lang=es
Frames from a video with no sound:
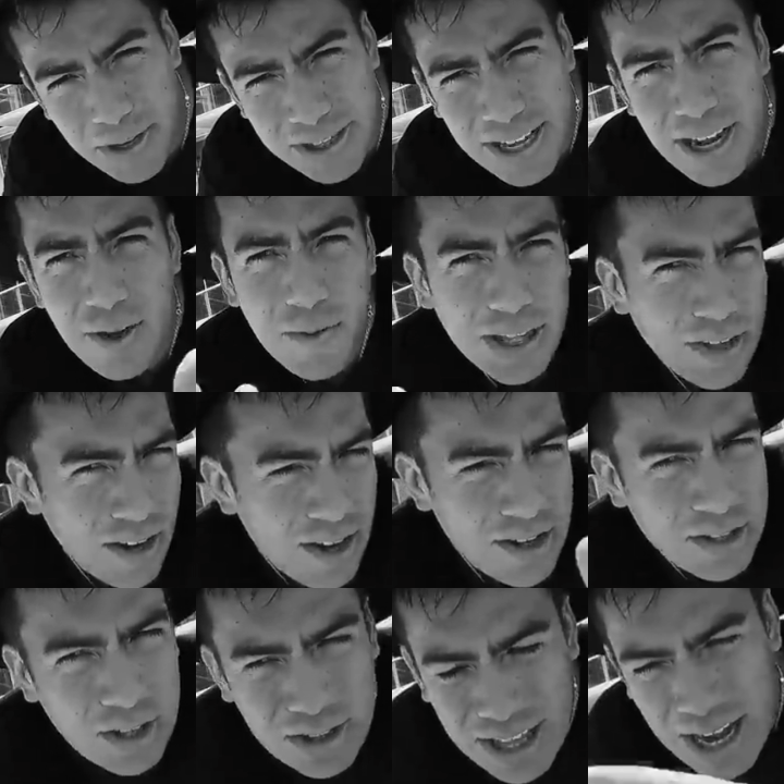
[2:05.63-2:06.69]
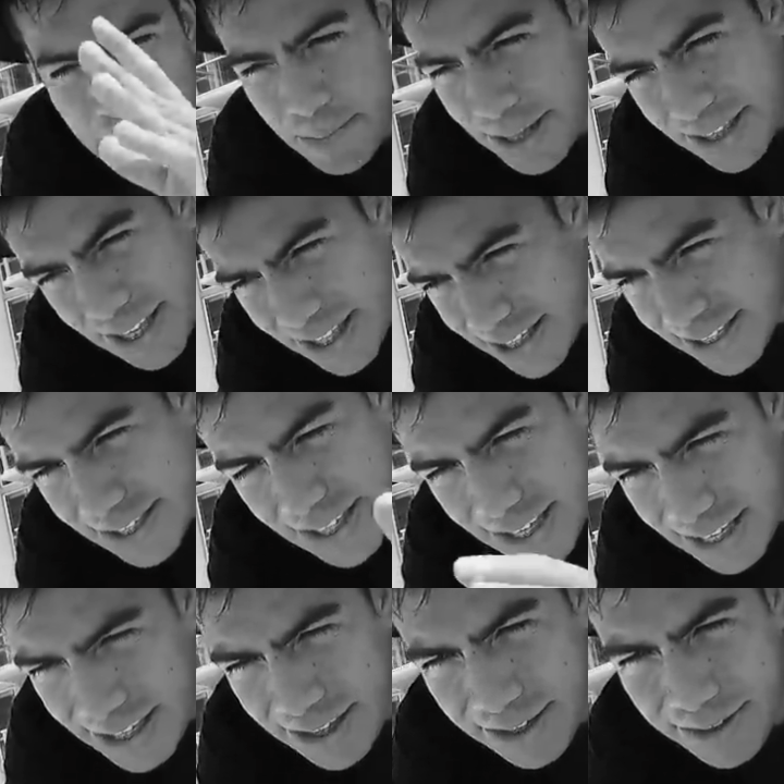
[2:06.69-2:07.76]
pero es que el ecuatoriano es totalmente
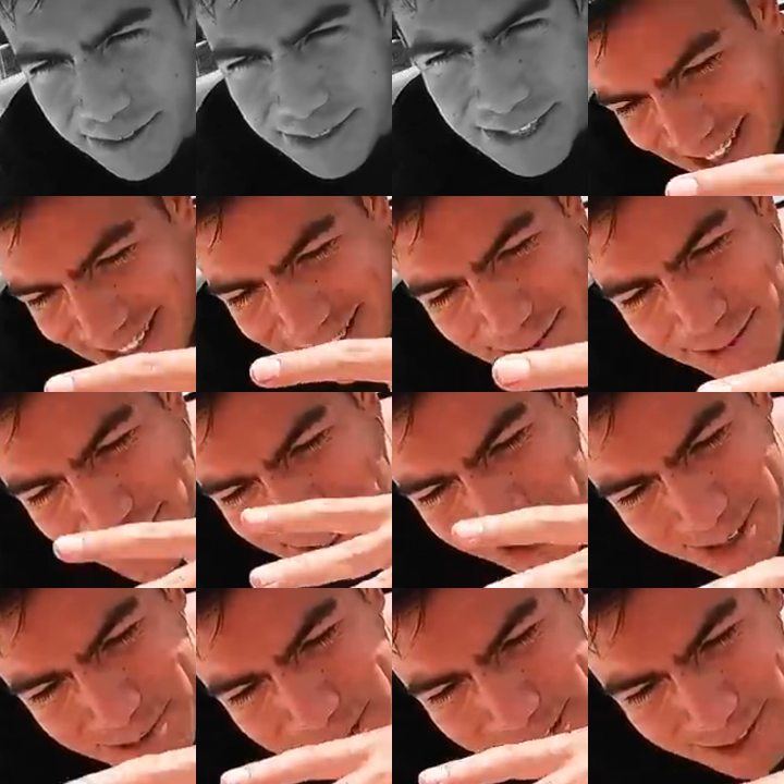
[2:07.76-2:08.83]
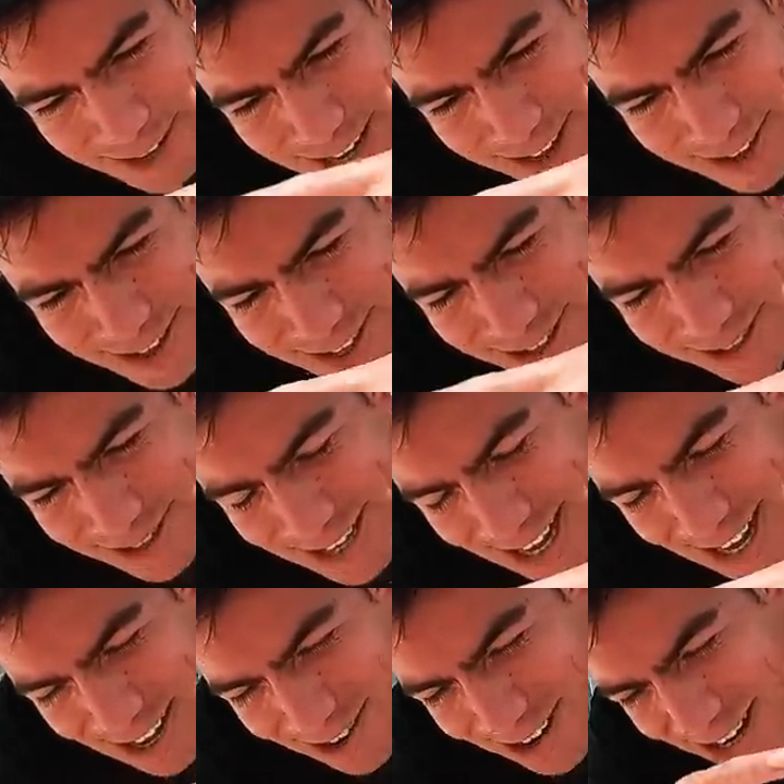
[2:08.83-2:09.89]
distinto. El cevichito ecuatoriano en estos
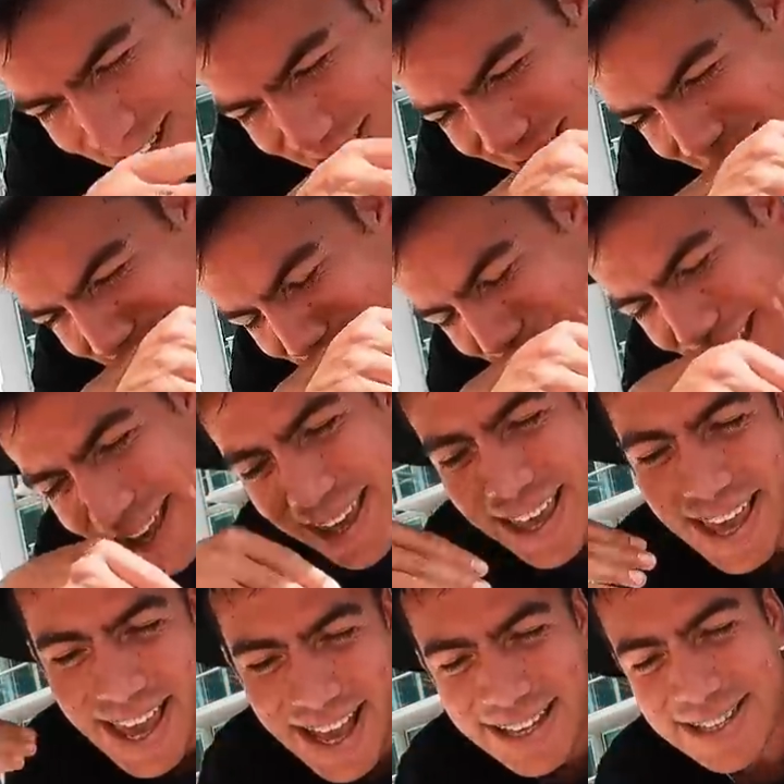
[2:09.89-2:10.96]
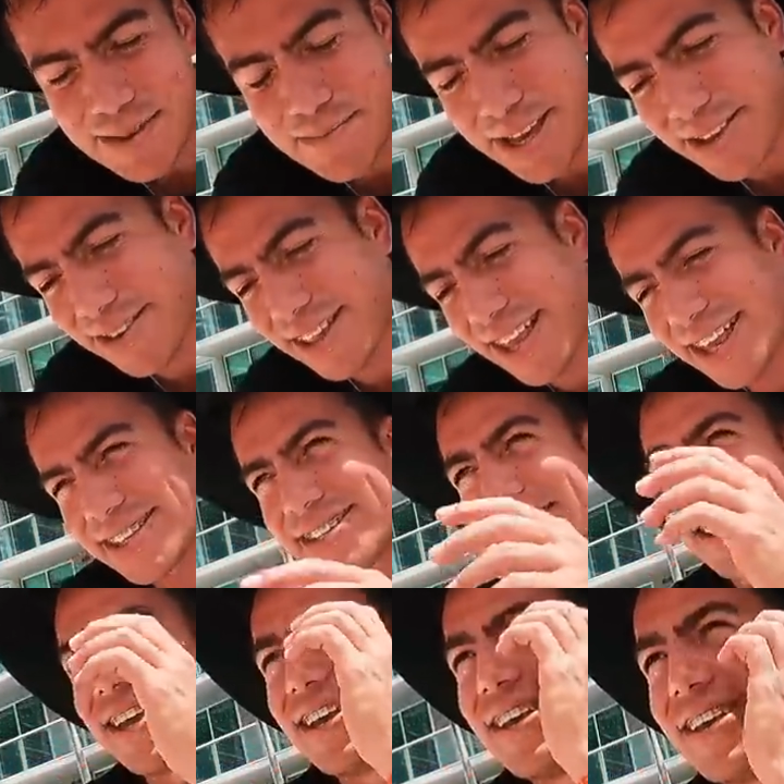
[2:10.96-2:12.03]
calores es belleza mayonesa.